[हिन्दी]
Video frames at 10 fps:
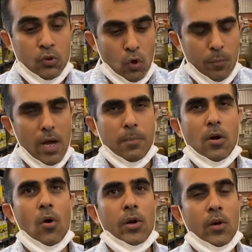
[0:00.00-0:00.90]
जो भी
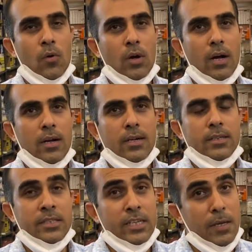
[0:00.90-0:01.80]
आपका ऑर्डर होगा
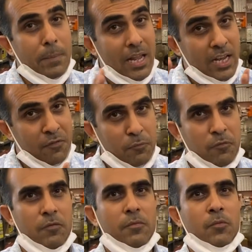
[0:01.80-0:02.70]
जिनकी पहले
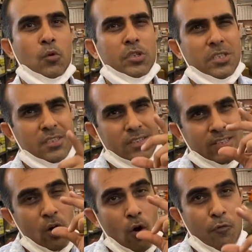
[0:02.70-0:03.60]
कुछ
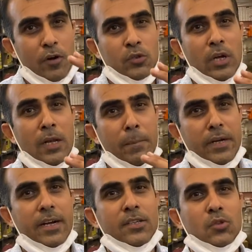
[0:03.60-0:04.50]
ये ऑफ़र जो है
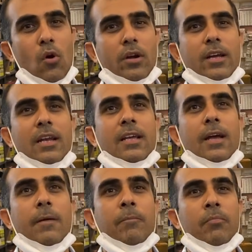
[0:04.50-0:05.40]
लिमिटेड स्टॉक के लिए